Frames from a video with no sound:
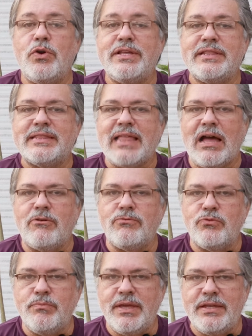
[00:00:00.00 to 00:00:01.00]

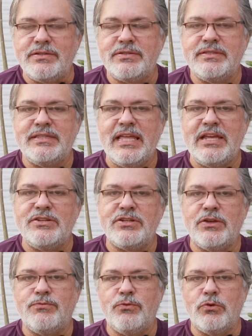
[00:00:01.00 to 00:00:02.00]
oitavo mês desde
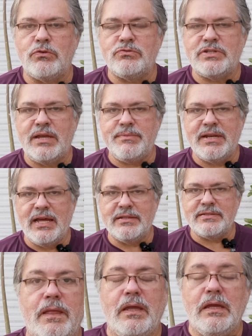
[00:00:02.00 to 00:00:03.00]
que foram
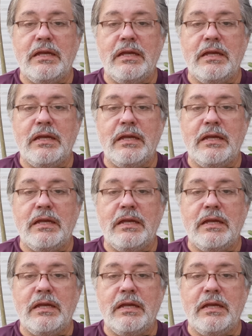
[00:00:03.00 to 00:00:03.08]
germinadas.